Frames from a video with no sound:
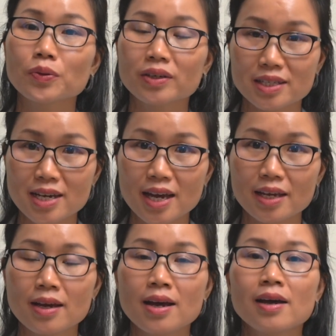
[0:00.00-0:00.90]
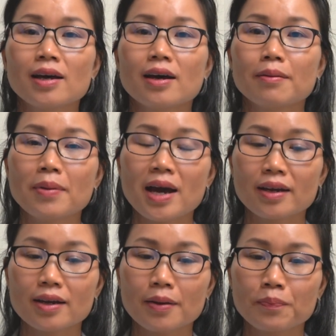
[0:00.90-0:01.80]
thuần chay à,
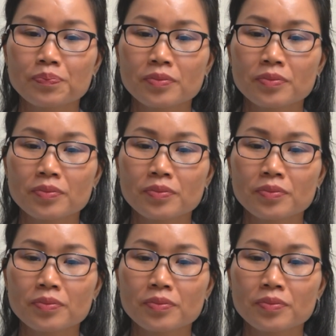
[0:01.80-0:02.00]
bạn à,